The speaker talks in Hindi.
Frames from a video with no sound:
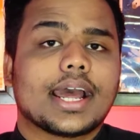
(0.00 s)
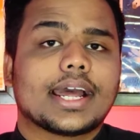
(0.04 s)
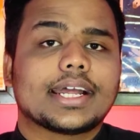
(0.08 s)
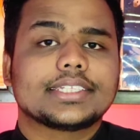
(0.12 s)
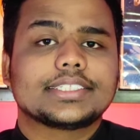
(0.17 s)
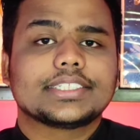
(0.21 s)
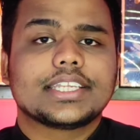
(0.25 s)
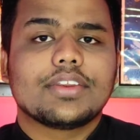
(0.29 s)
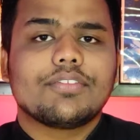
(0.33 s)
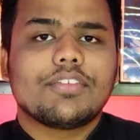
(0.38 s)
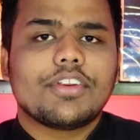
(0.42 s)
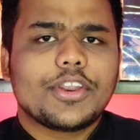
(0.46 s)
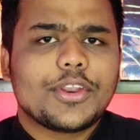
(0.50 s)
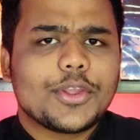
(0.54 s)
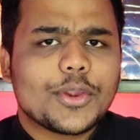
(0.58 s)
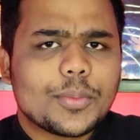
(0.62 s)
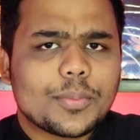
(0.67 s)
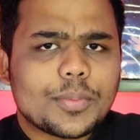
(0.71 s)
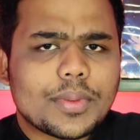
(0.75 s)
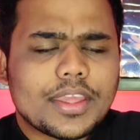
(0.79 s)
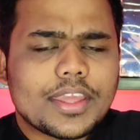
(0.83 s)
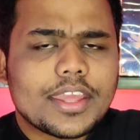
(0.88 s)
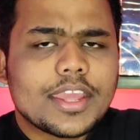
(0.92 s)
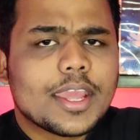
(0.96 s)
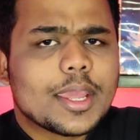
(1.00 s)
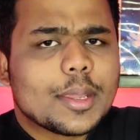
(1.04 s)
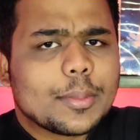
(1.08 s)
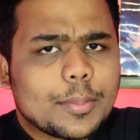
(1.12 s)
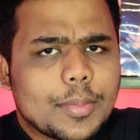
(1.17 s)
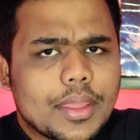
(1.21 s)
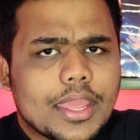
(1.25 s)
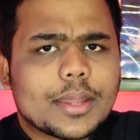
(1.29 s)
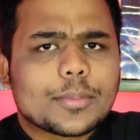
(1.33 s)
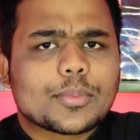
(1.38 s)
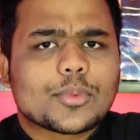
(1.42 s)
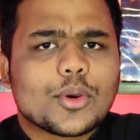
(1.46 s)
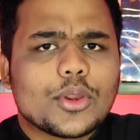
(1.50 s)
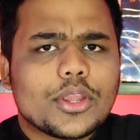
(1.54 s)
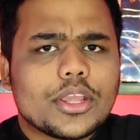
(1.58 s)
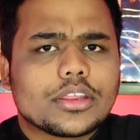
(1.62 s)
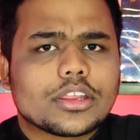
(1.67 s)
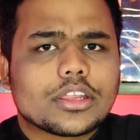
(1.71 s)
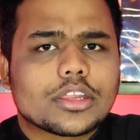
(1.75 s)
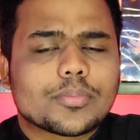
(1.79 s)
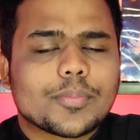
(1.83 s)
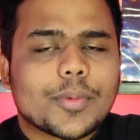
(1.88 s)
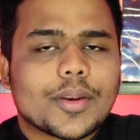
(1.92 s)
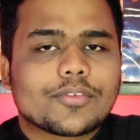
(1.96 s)
आज की वीडियो में मैं आपको
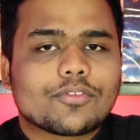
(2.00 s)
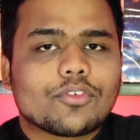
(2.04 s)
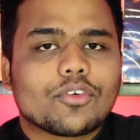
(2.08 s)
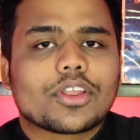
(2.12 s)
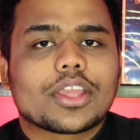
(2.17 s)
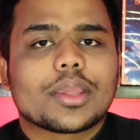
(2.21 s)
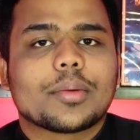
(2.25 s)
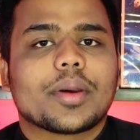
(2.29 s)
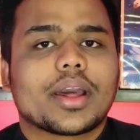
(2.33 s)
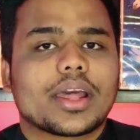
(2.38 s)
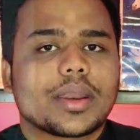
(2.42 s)
इस स्मार्टफोन के